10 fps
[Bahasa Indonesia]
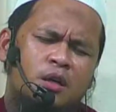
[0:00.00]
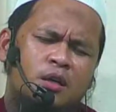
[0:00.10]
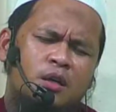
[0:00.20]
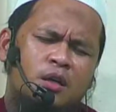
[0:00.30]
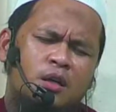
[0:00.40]

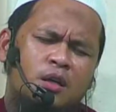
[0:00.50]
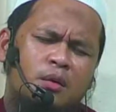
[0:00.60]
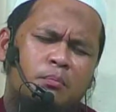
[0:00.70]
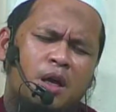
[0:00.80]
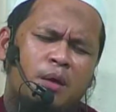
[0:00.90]

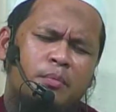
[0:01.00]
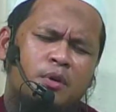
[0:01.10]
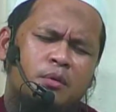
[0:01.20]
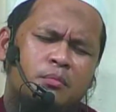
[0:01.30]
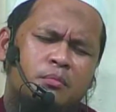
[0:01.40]
eh, ma
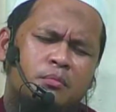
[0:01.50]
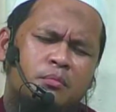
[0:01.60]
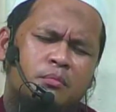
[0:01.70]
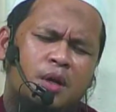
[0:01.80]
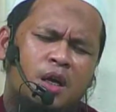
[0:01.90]

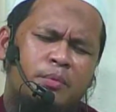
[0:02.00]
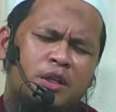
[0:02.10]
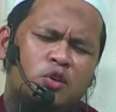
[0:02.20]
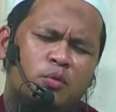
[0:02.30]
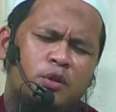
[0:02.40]
ma
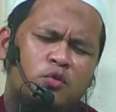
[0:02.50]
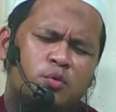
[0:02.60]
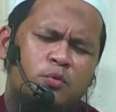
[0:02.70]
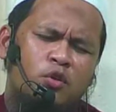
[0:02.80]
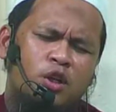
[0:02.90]
min yaumin
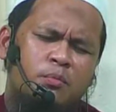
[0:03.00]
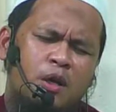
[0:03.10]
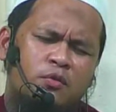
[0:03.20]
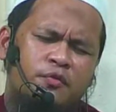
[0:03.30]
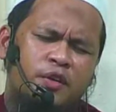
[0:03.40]
yusbihul
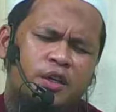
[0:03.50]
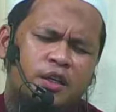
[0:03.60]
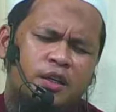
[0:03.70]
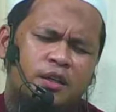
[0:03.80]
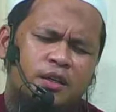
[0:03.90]
ibadu
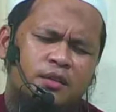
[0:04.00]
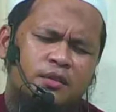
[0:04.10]
fihi